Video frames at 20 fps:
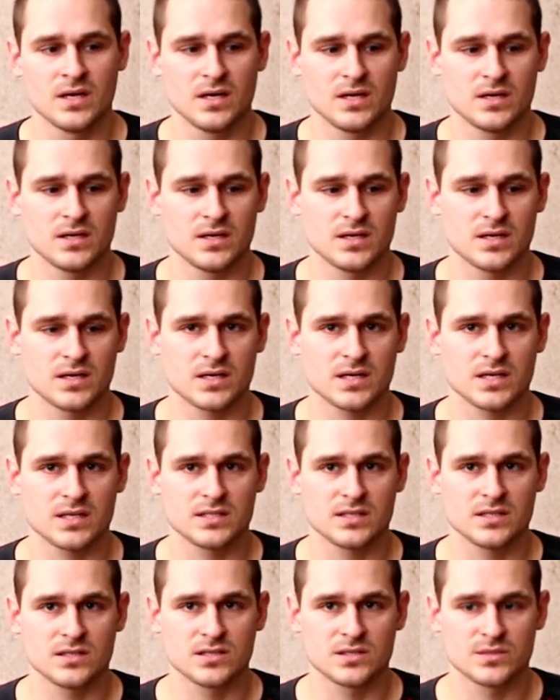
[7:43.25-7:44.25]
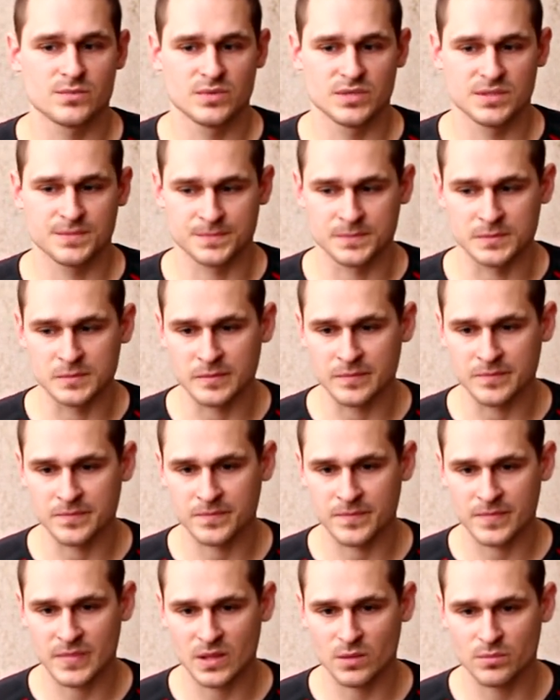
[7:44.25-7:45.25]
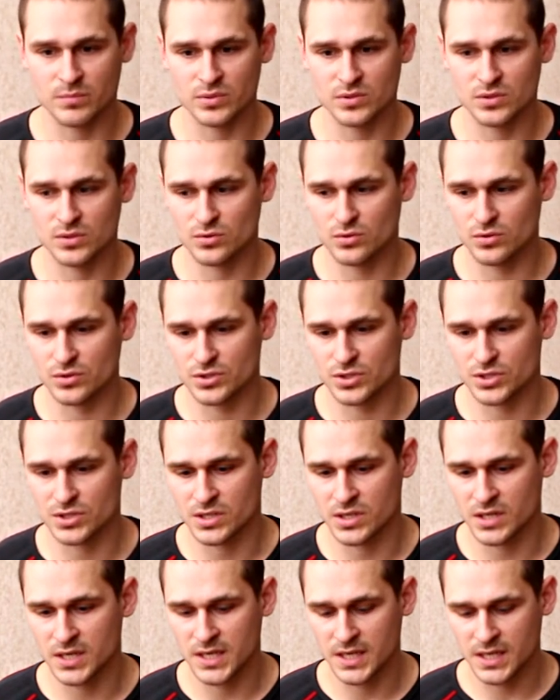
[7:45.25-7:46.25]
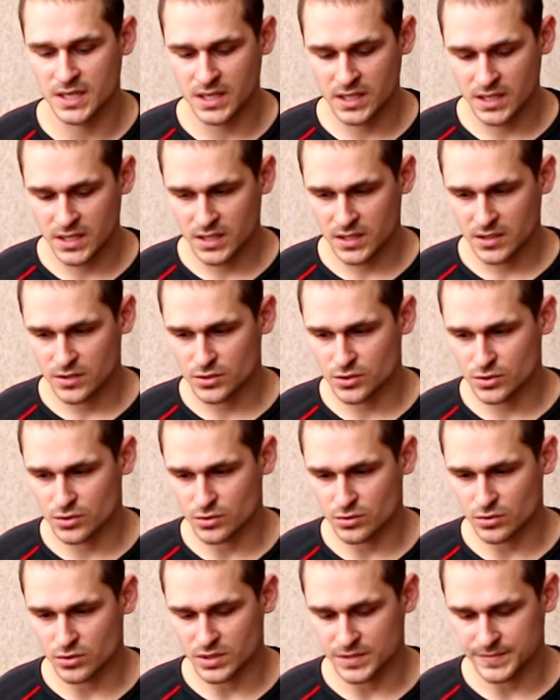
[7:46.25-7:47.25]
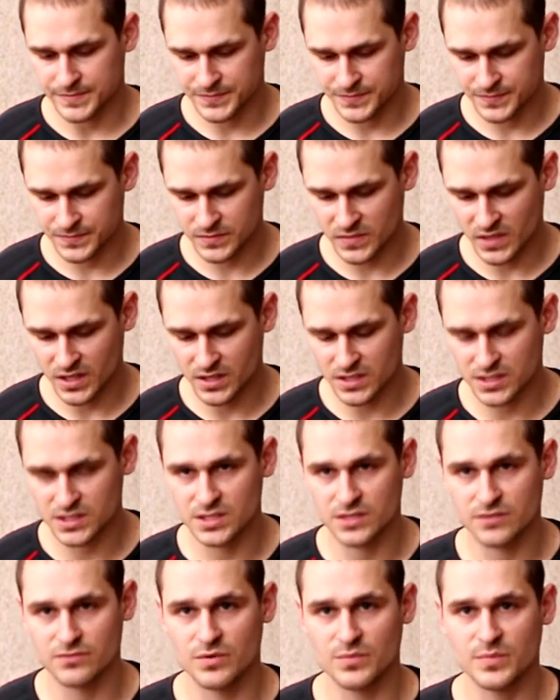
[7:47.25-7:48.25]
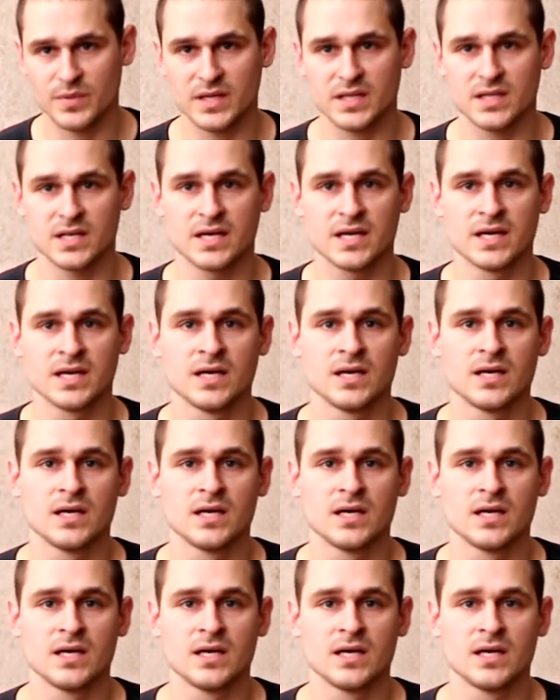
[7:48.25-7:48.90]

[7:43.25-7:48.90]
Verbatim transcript: Э, хотелось бы подытожить, что резиновые петли